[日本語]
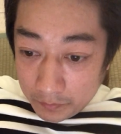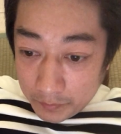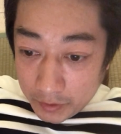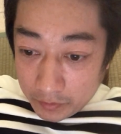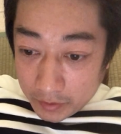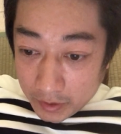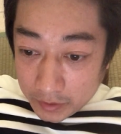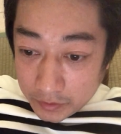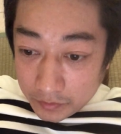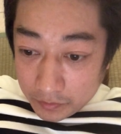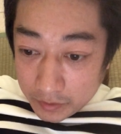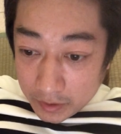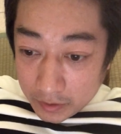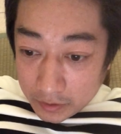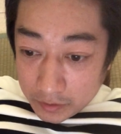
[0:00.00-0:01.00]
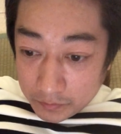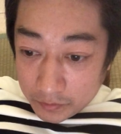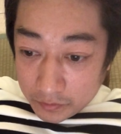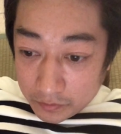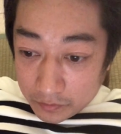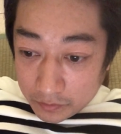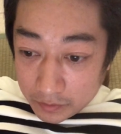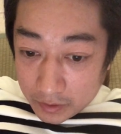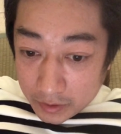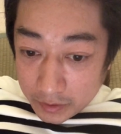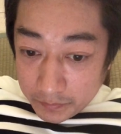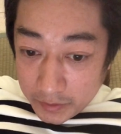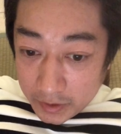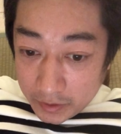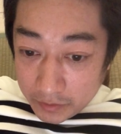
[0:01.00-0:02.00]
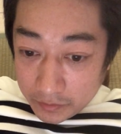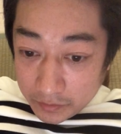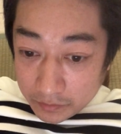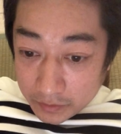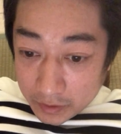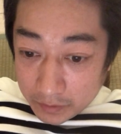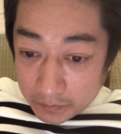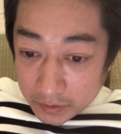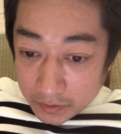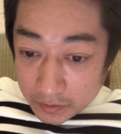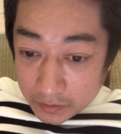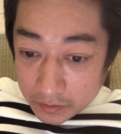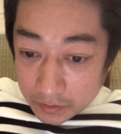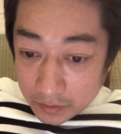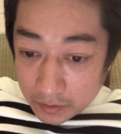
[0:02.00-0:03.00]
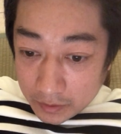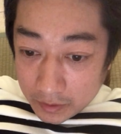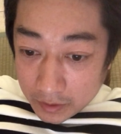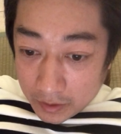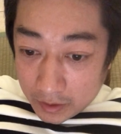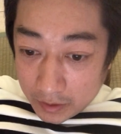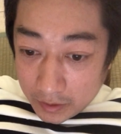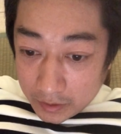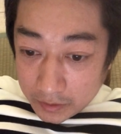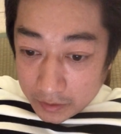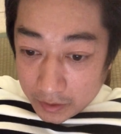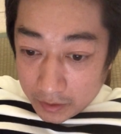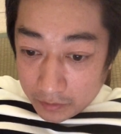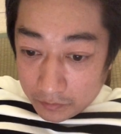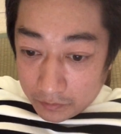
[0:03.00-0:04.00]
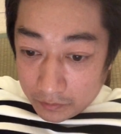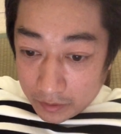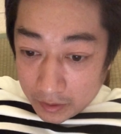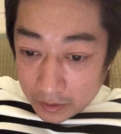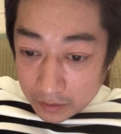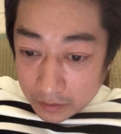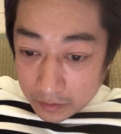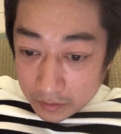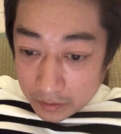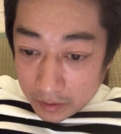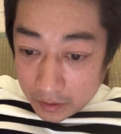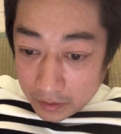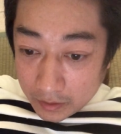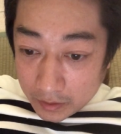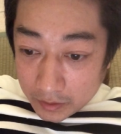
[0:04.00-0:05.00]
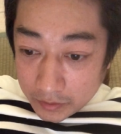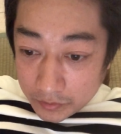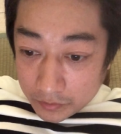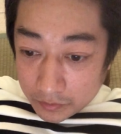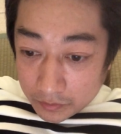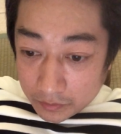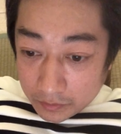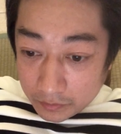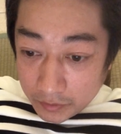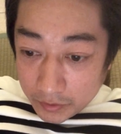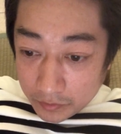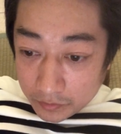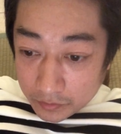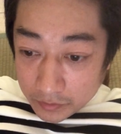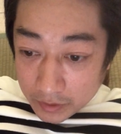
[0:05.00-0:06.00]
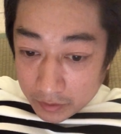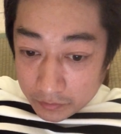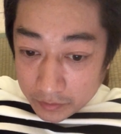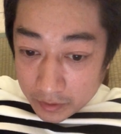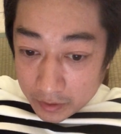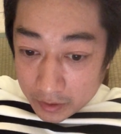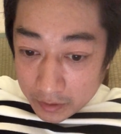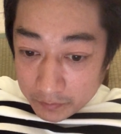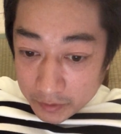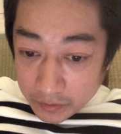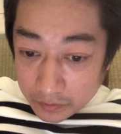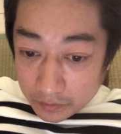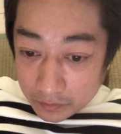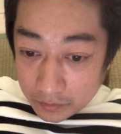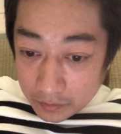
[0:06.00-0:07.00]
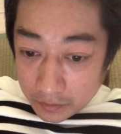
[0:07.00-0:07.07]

目の結晶体が曇ることがあり見えにくくなります。加齢性黄斑変形症を引き起こす可能性がありますと。